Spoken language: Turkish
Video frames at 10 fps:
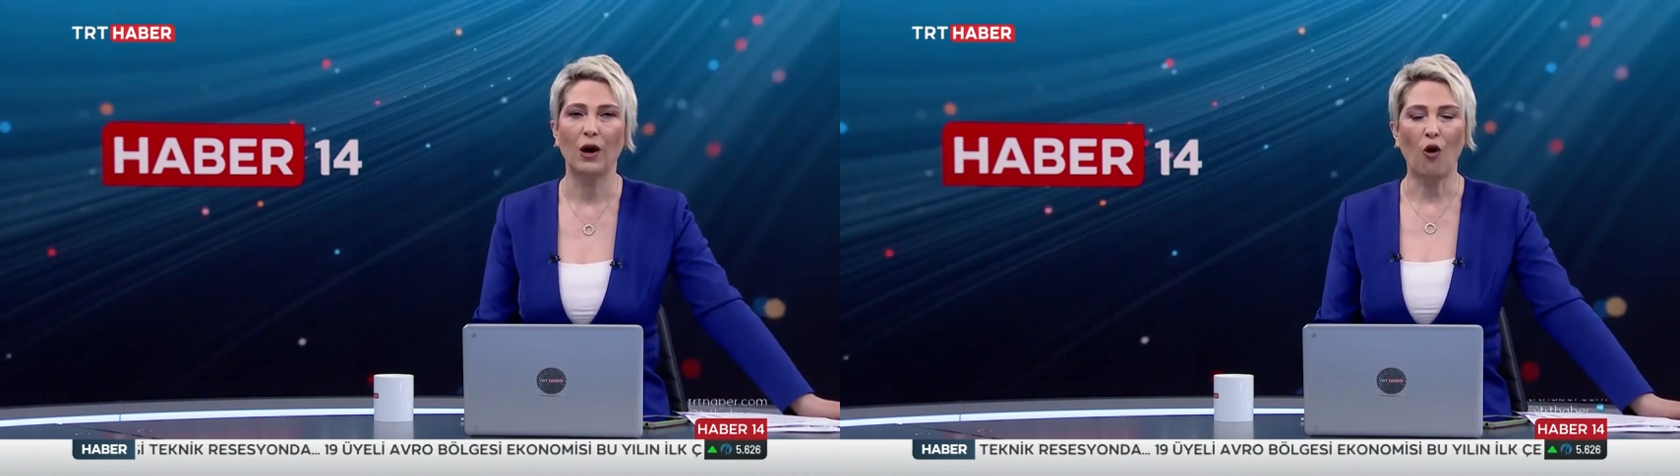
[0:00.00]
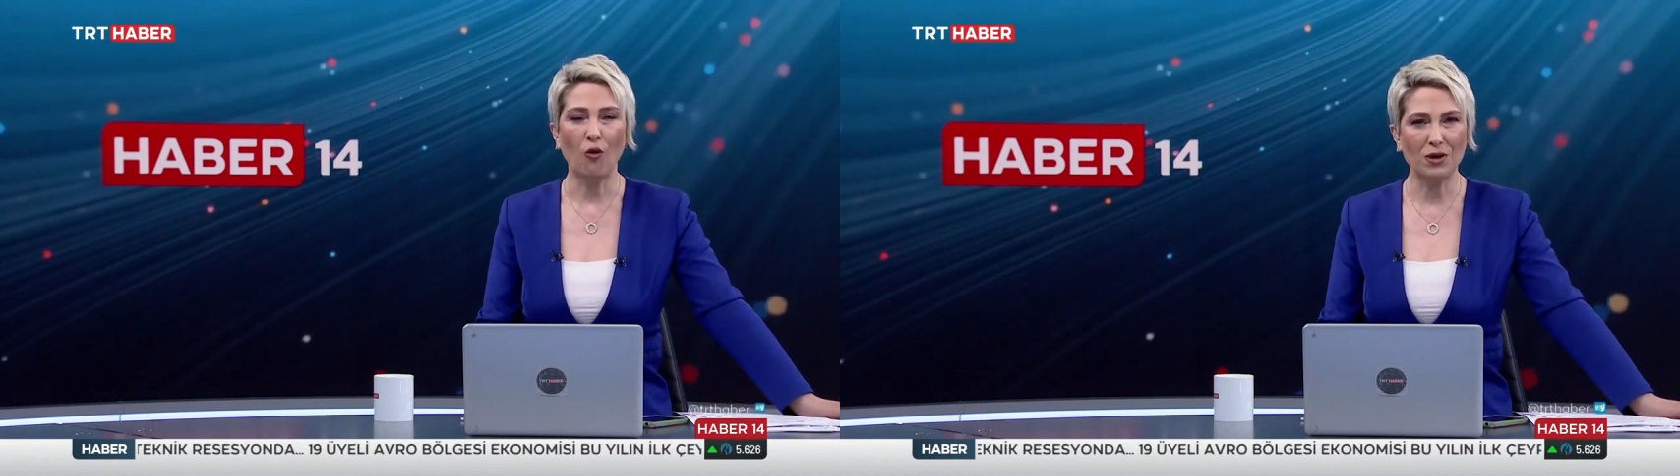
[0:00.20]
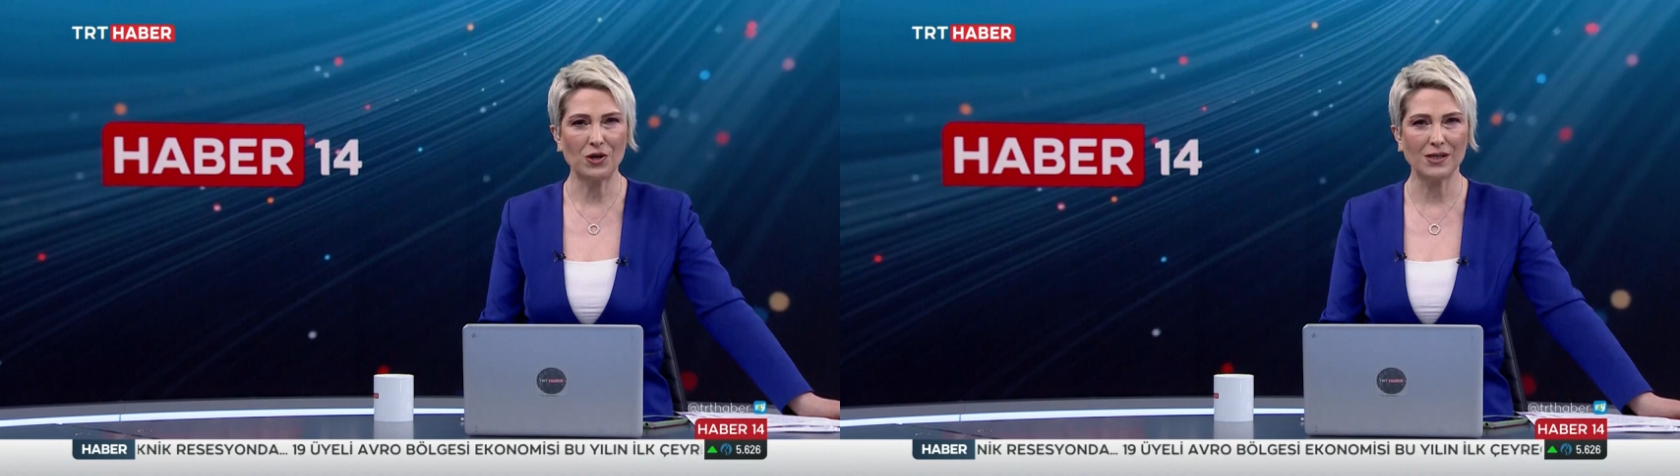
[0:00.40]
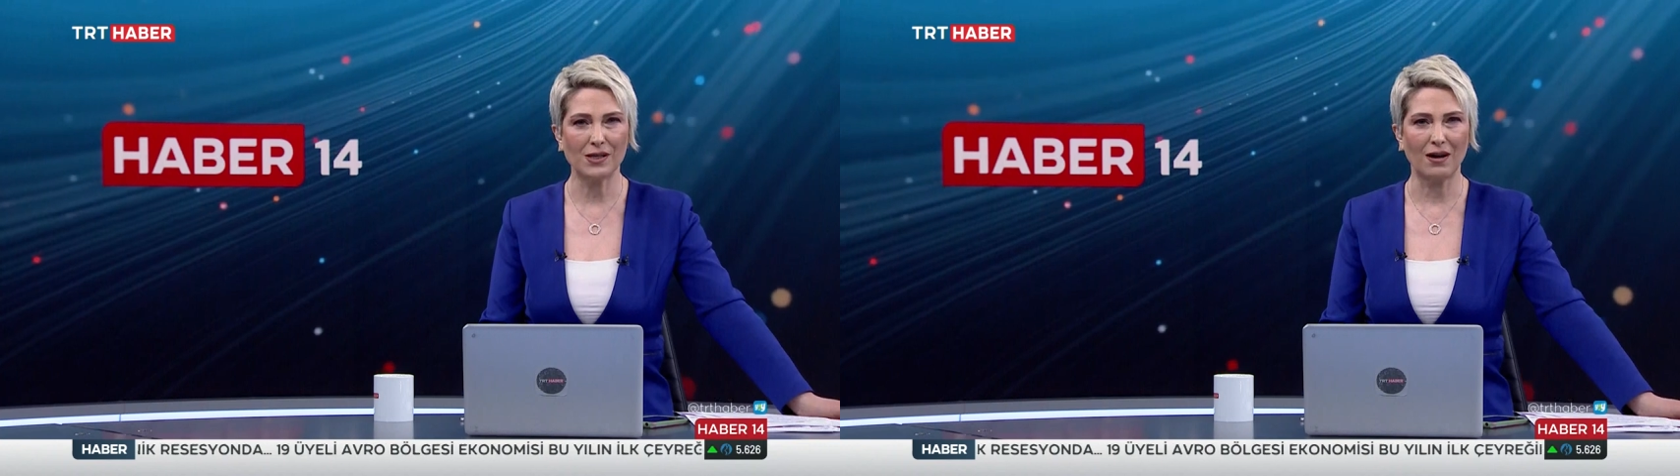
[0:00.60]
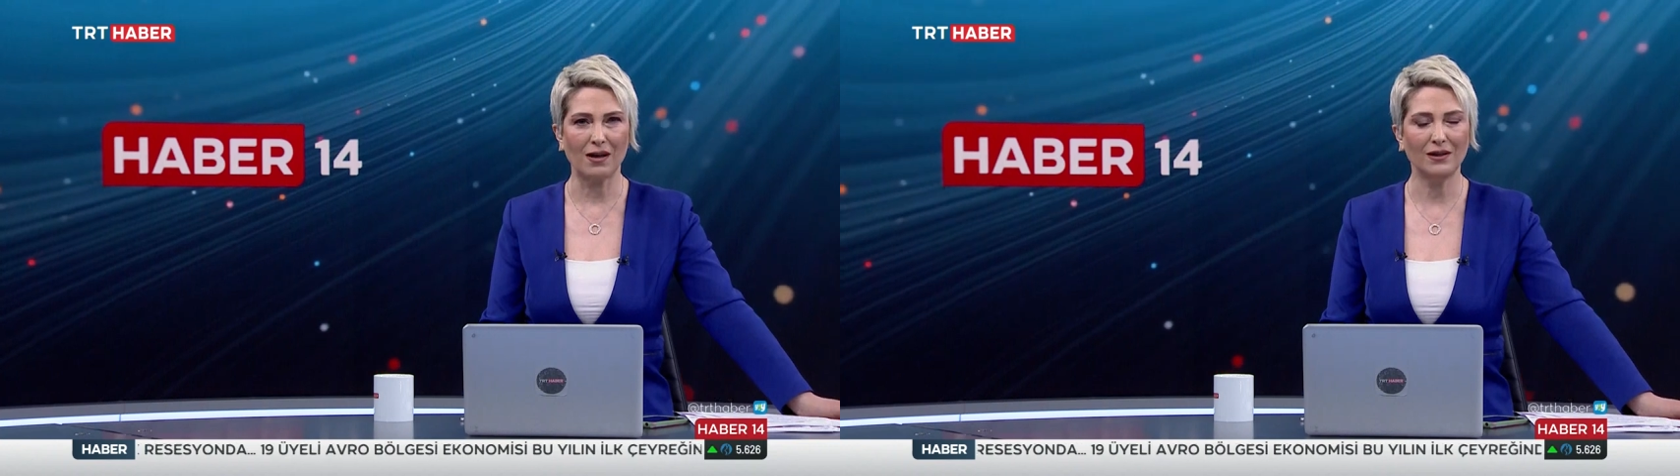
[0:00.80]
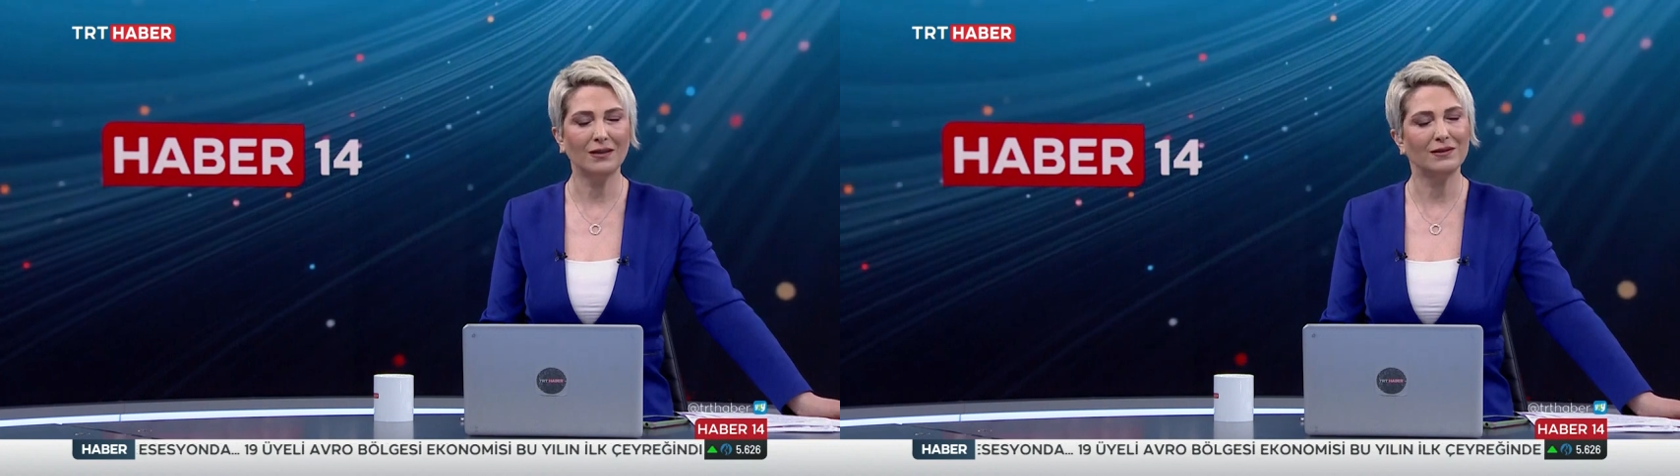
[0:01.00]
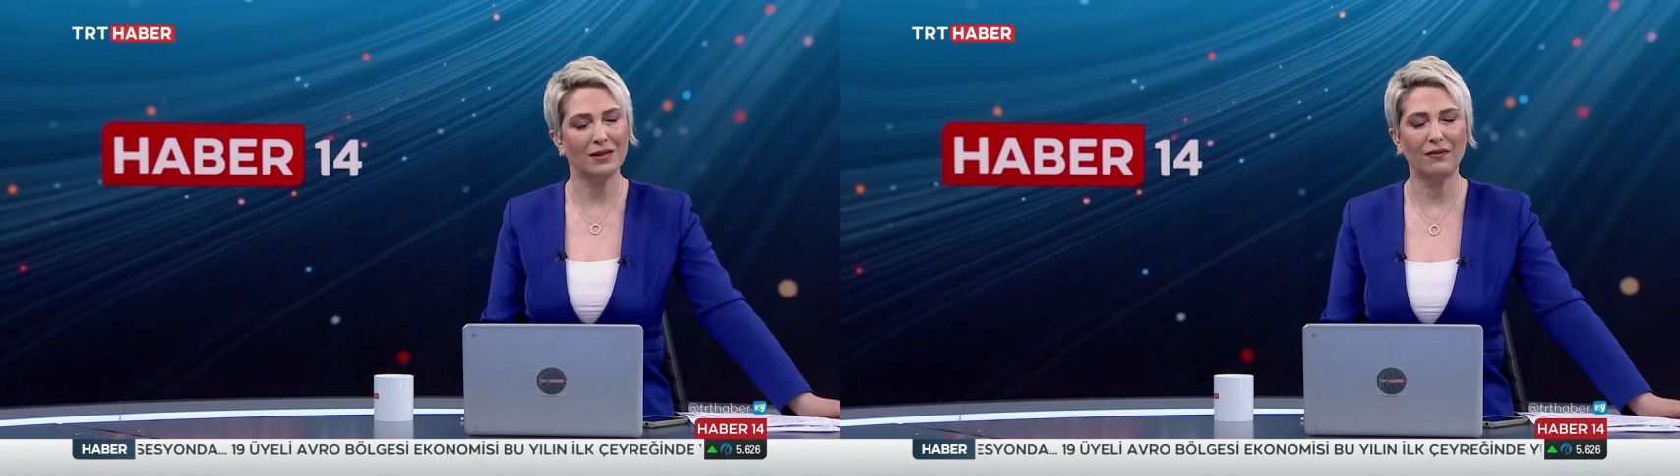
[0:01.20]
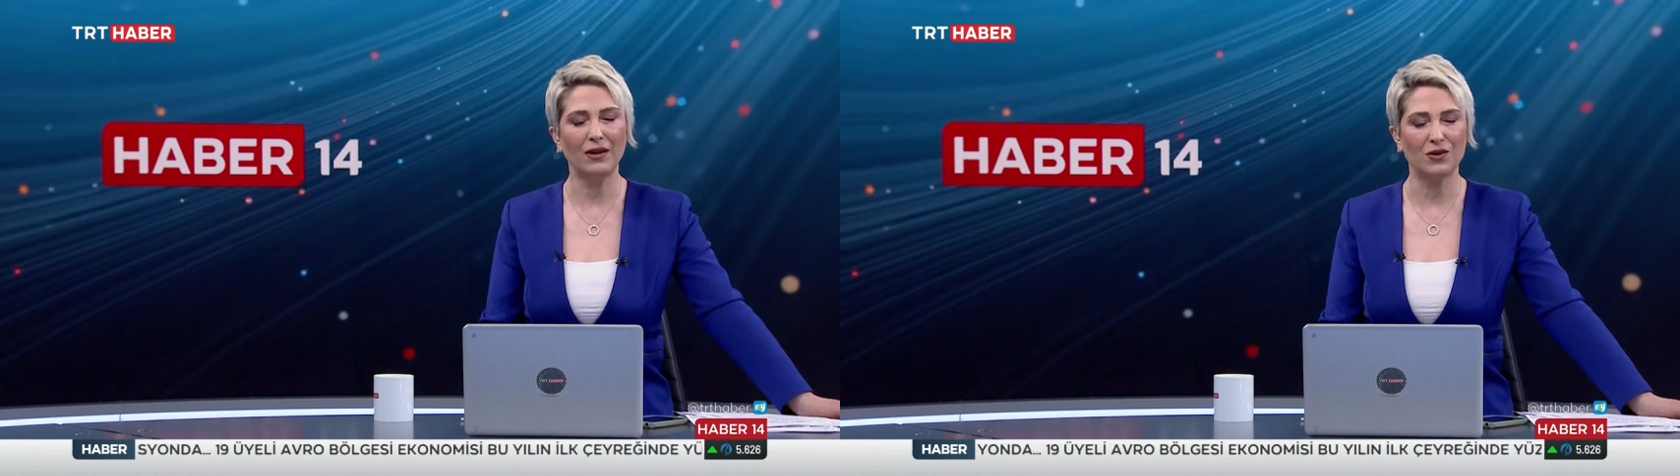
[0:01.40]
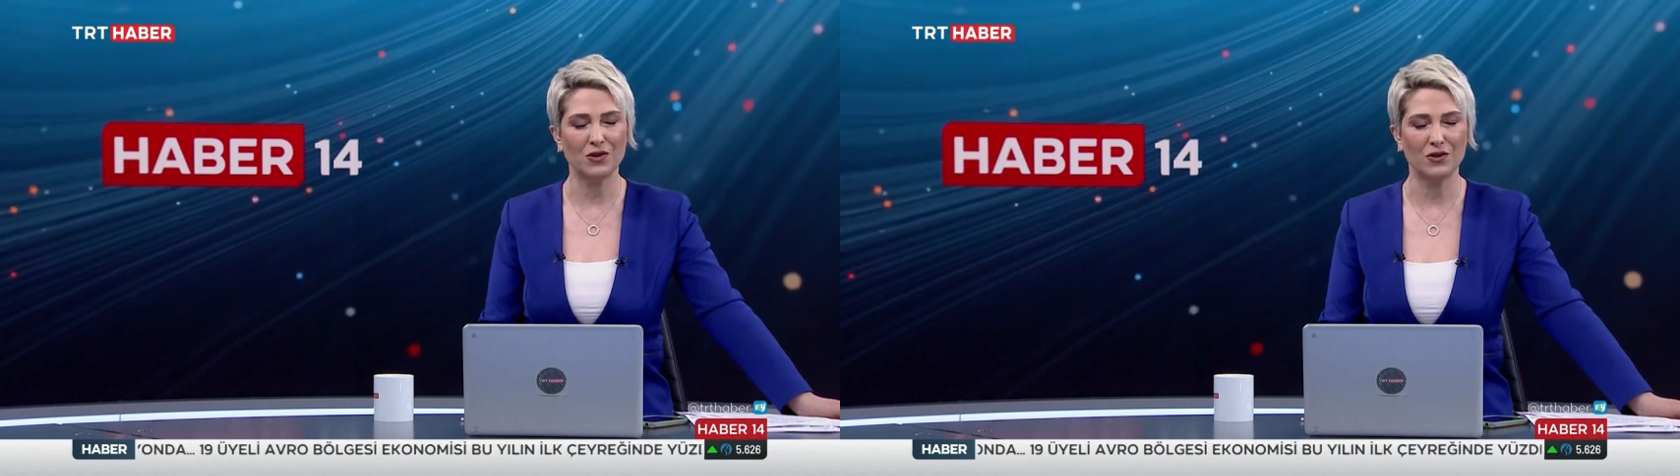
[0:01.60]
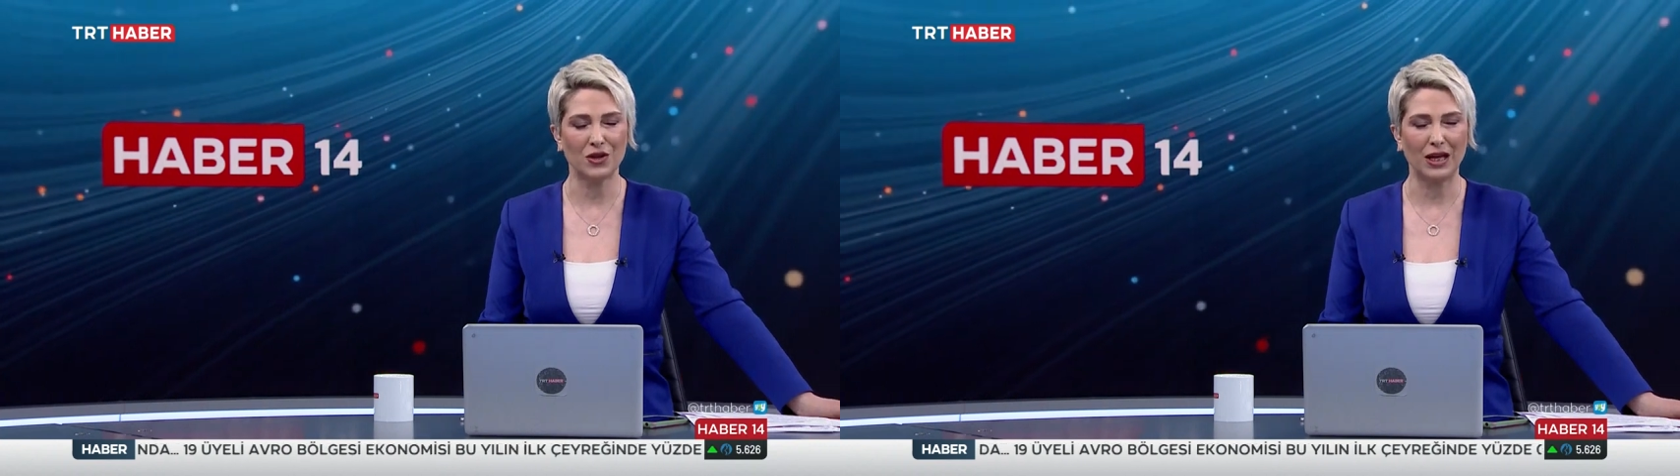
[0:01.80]
15 Haziran'da trafiğe
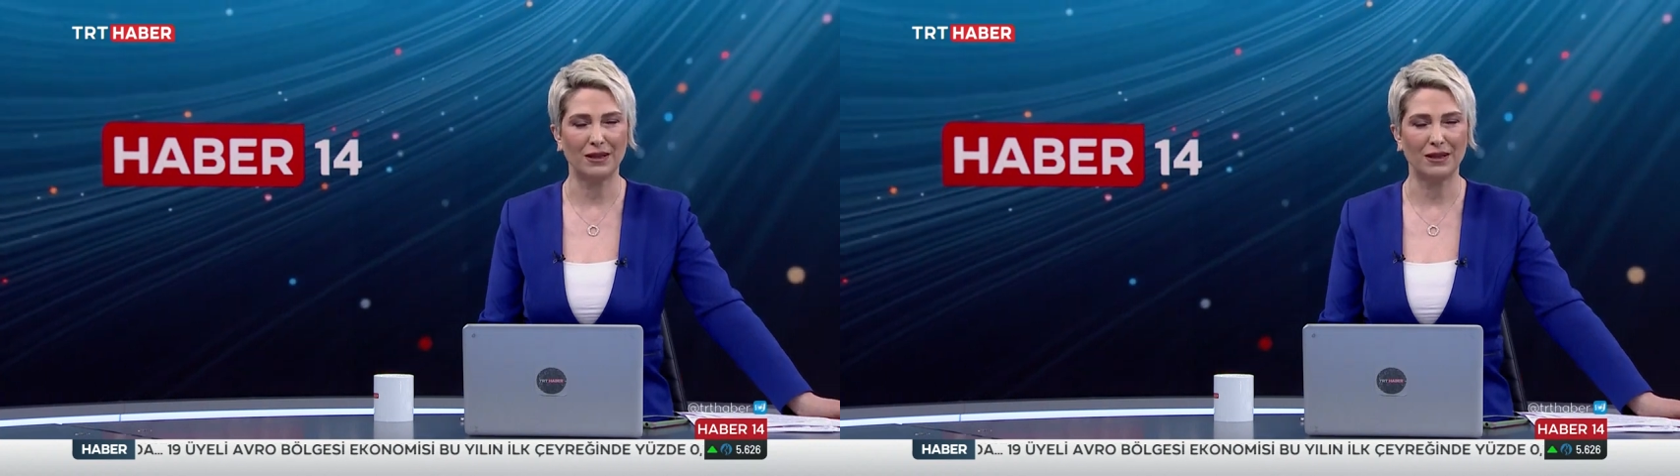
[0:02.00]
açılacak.